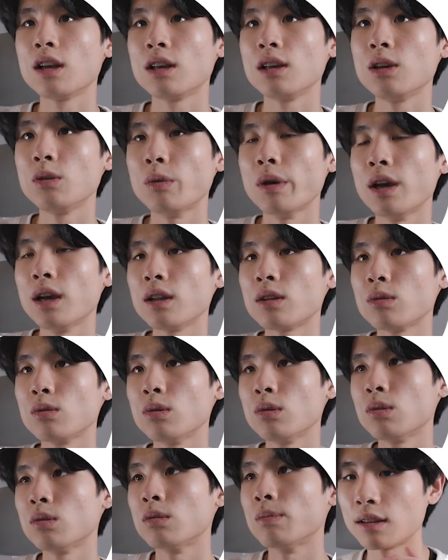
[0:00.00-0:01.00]
이
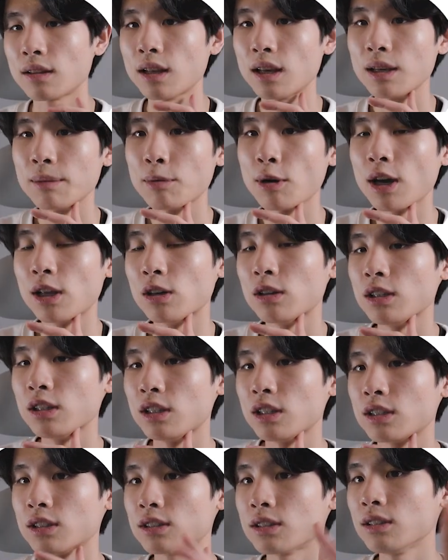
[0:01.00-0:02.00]
외에도 네이버
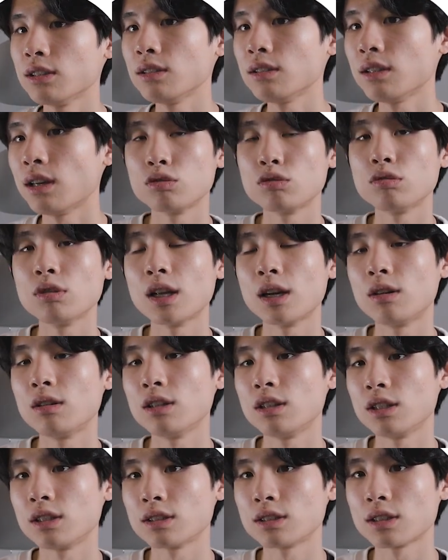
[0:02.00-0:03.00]
애널리틱스, 구글
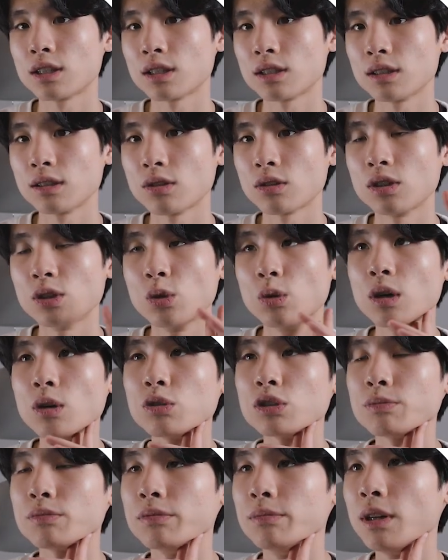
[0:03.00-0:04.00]
애널리틱스 같은 걸 이용하고
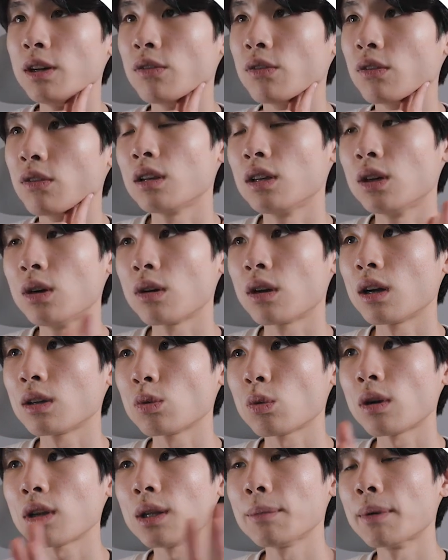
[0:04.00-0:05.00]
싶으면 이거랑
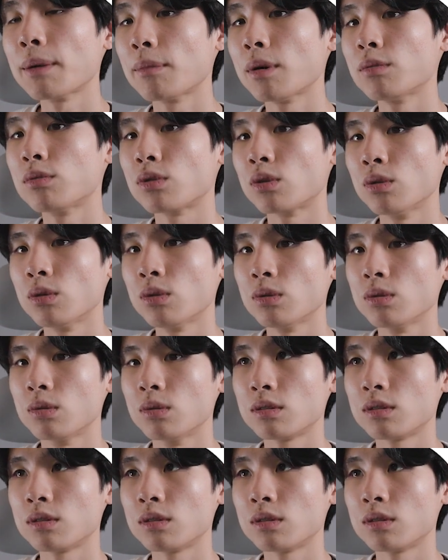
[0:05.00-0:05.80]
똑같은 방법으로